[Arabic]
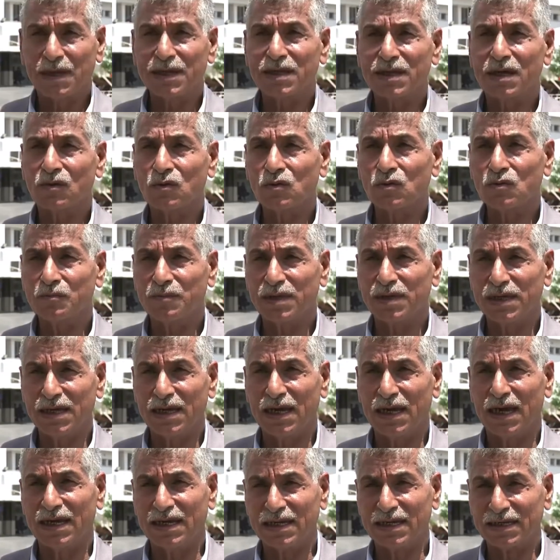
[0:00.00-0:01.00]
ما يقوم
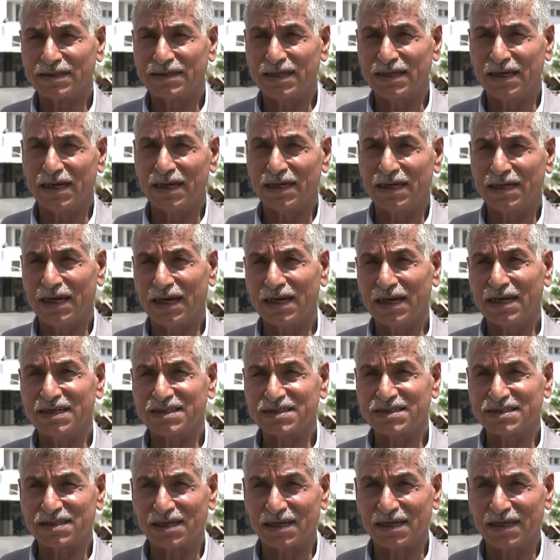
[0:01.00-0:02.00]
به الاحتلال
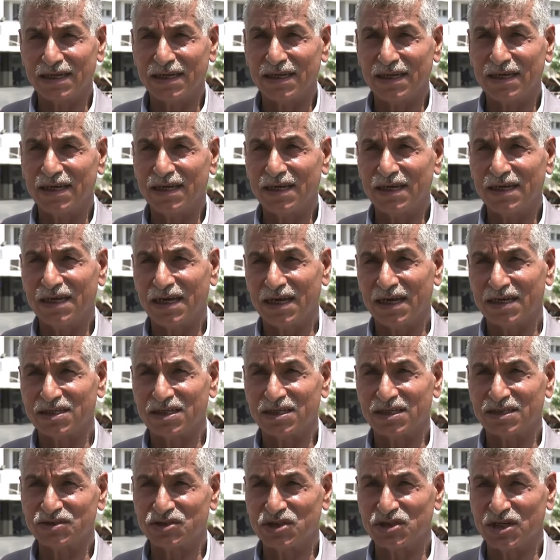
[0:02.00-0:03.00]
الاسرائيلي
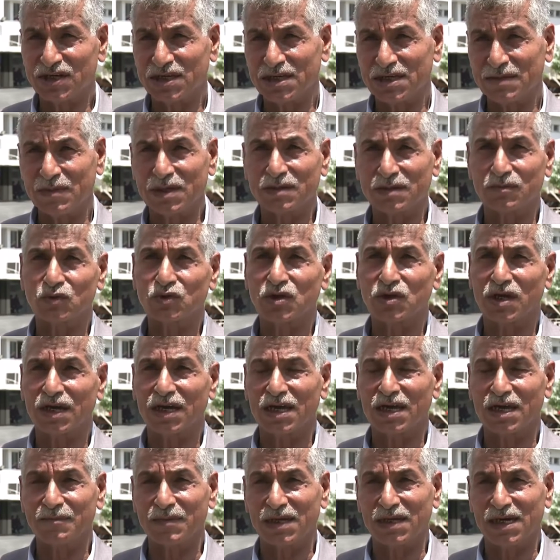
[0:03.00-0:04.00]
هي جريمه
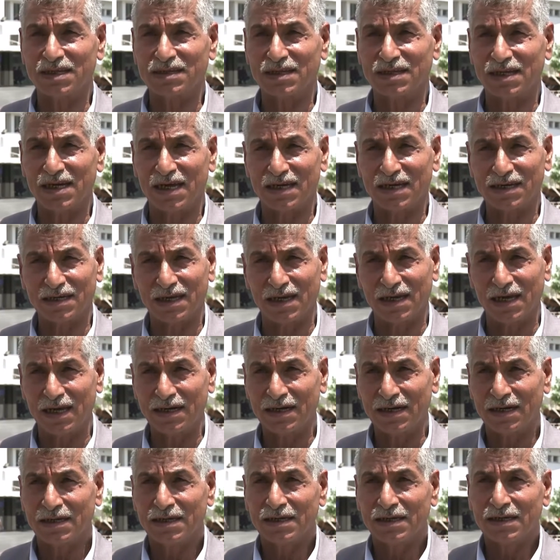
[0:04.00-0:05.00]
متكامله
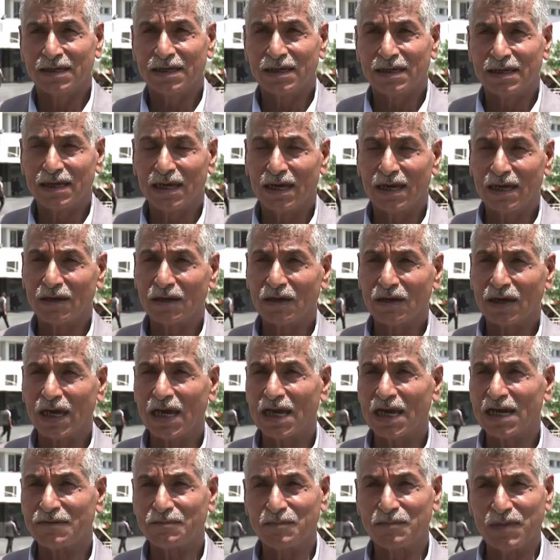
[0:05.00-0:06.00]
الاركان
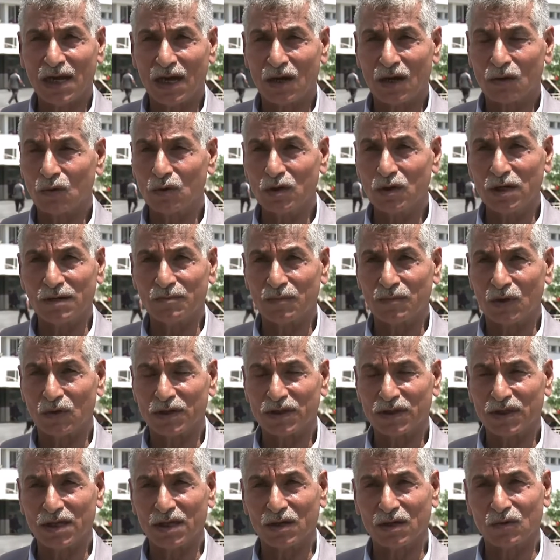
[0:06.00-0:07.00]
يخالف بها كل
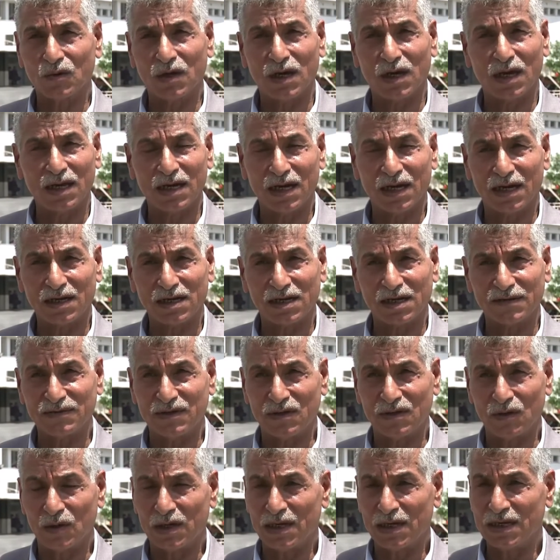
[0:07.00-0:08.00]
المواثيق
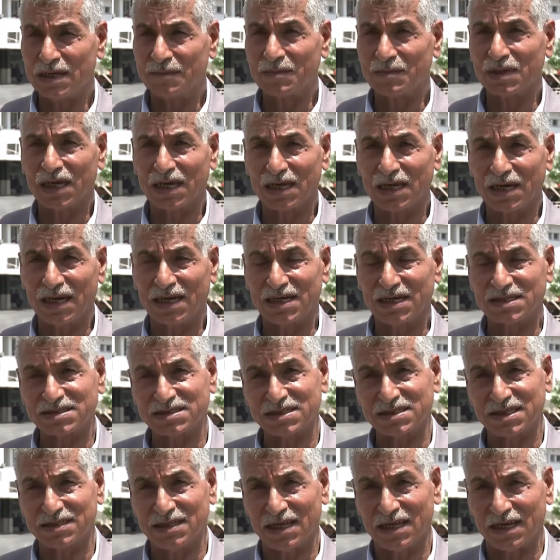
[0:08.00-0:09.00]
والاعراف الدوليه من خلال
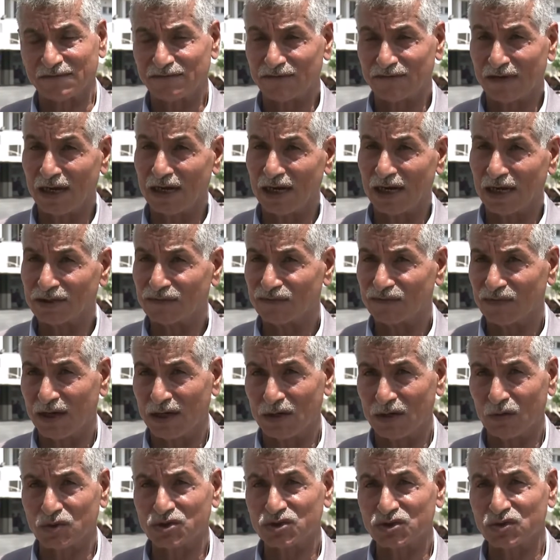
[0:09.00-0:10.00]
استهداف
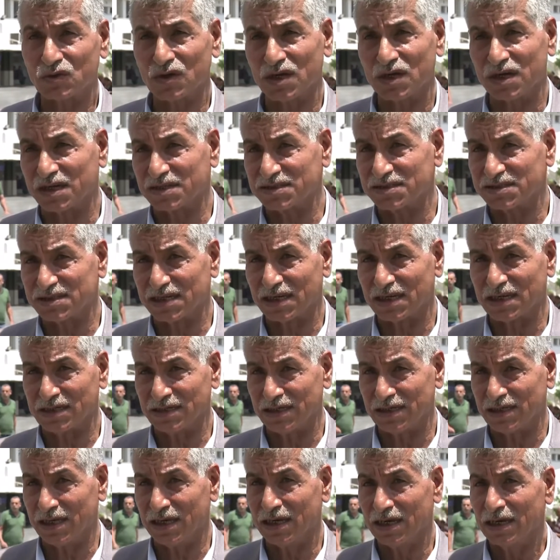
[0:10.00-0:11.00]
الاطفال والشقق
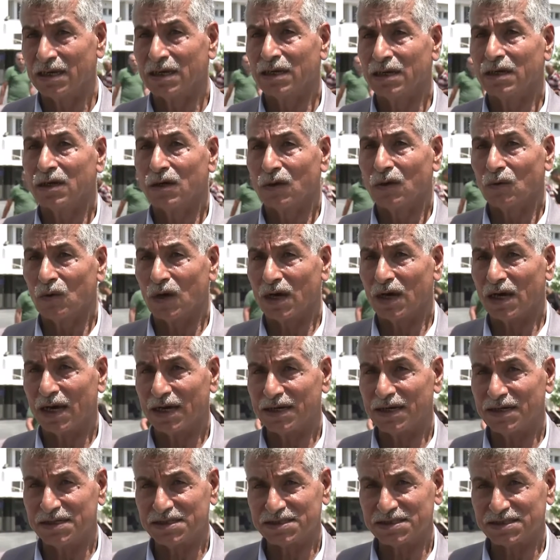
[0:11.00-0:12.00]
السكنيه
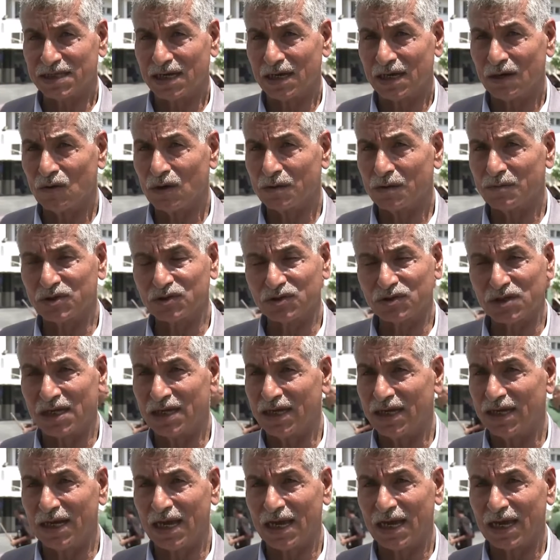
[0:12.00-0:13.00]
والنساء
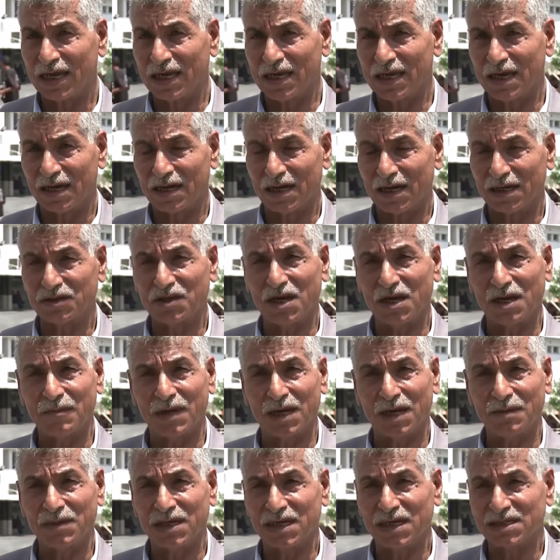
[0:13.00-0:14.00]
وبالتالي لا خيارات
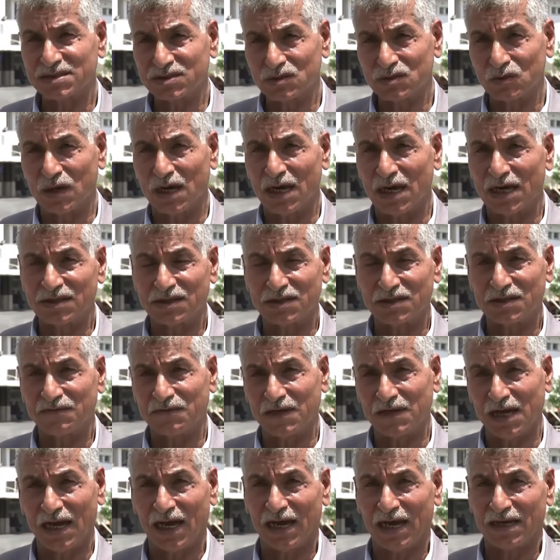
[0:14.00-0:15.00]
امامنا سوى
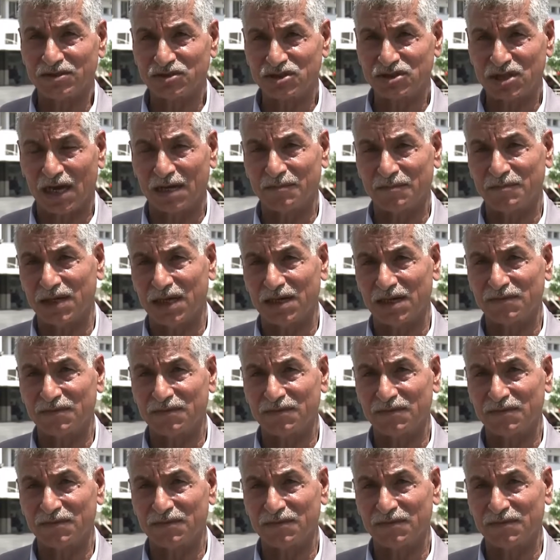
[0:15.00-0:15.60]
الدفاع عن شعبنا